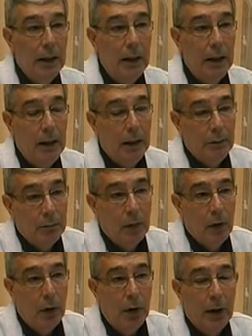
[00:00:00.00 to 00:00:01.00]
y
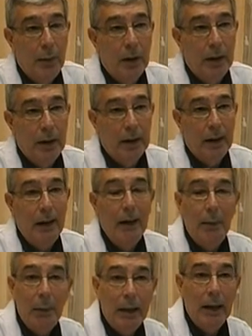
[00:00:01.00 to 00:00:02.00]
lógicamente
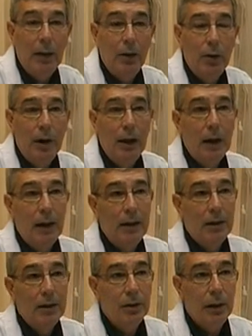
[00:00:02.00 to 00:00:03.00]
están limitados en la
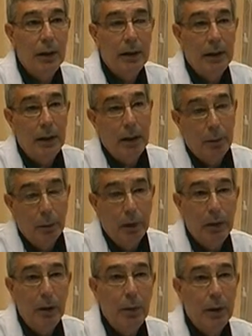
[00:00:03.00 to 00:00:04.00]
realización de la técnica
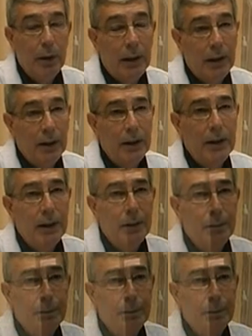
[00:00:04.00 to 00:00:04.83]
por el tipo de anestesia.